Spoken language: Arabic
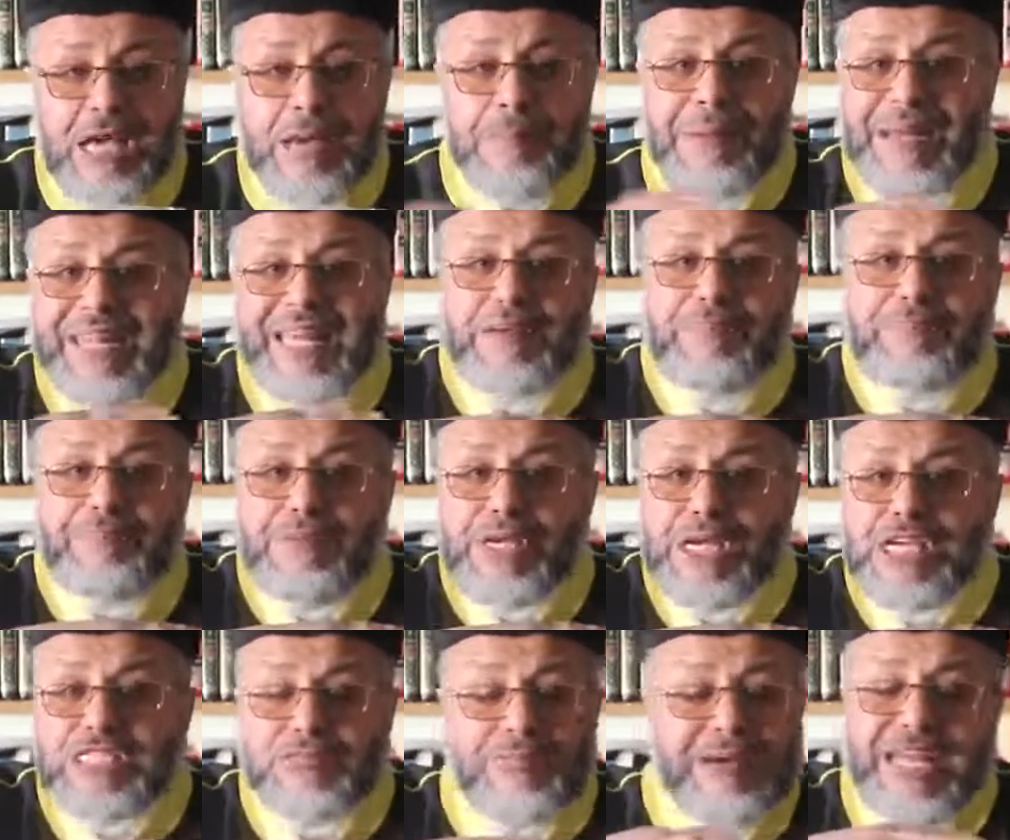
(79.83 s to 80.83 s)
ما
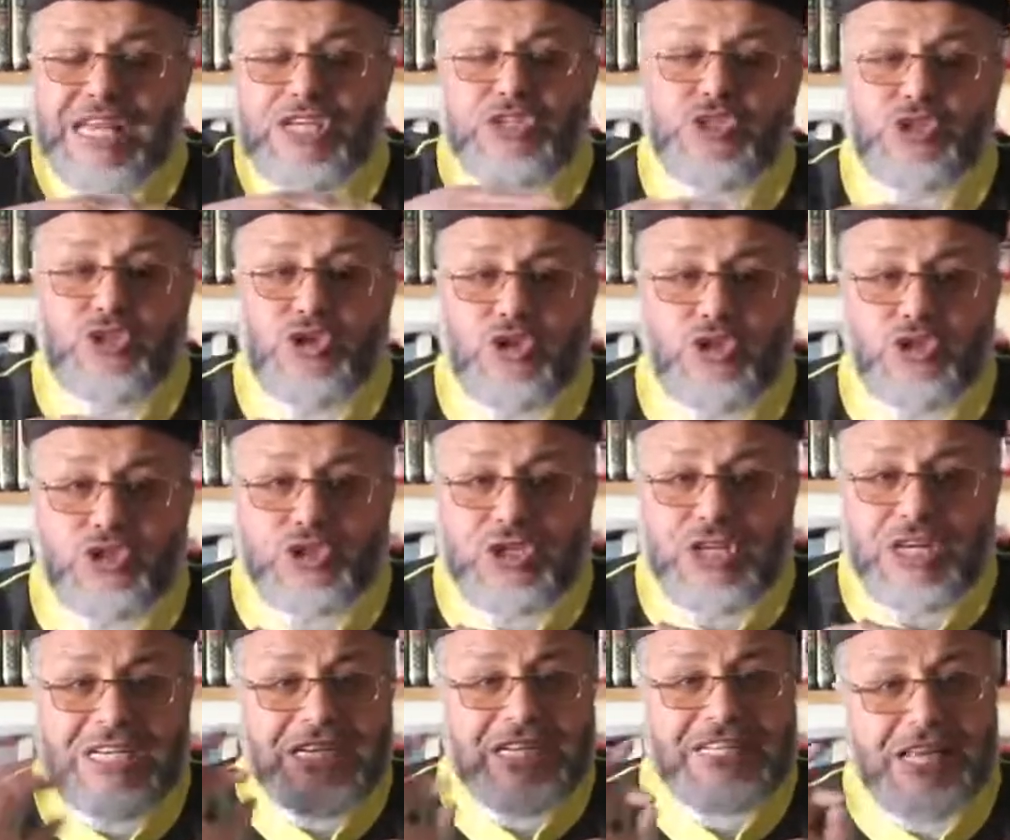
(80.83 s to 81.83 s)
نخبيش ما نخزنوش
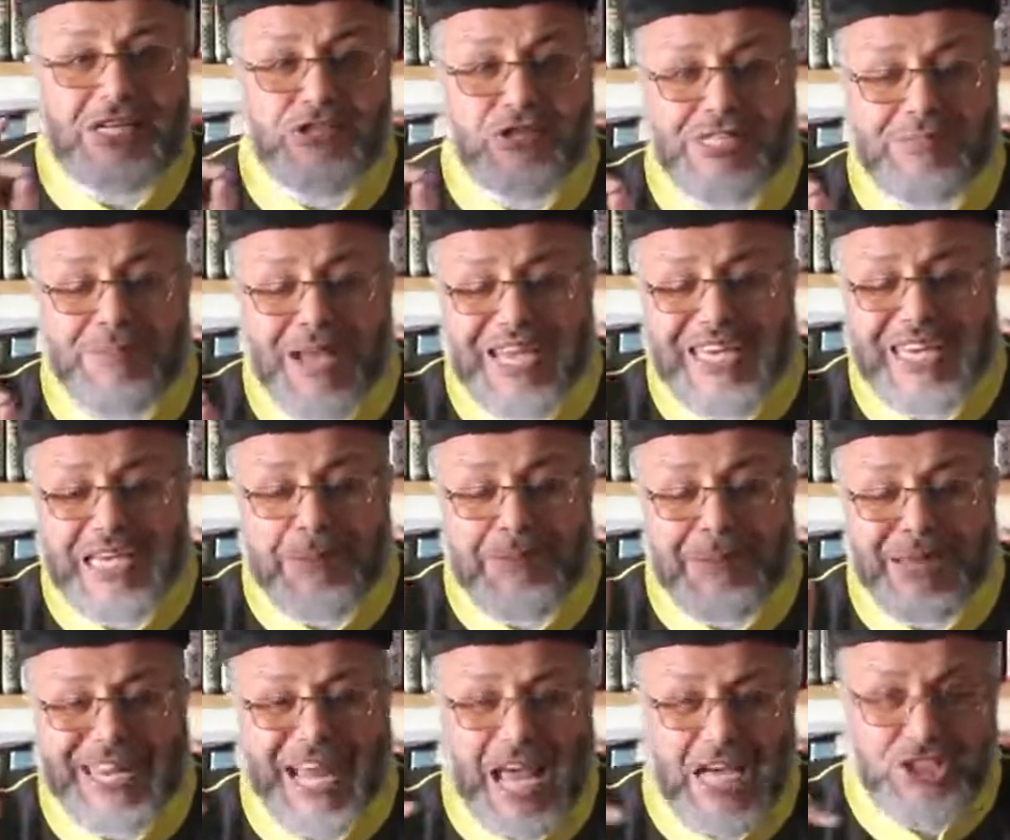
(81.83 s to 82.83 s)
لان الرسول صلى الله عليه وسلم
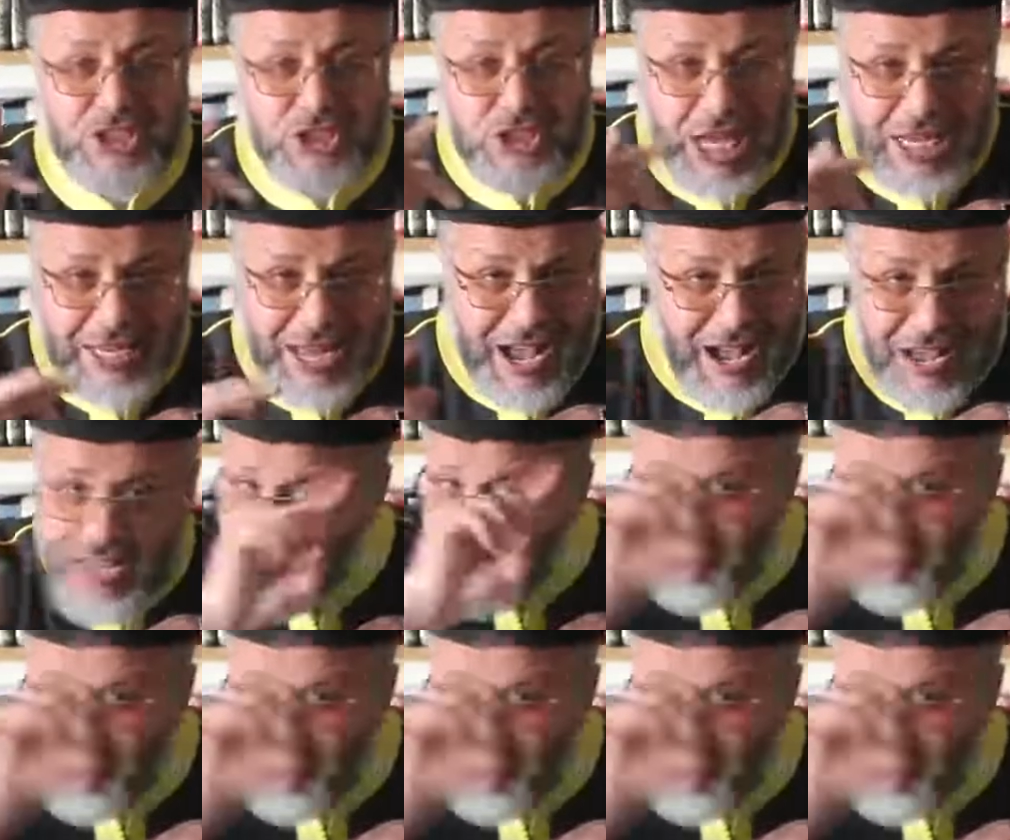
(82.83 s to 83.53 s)
قال لك من غشنا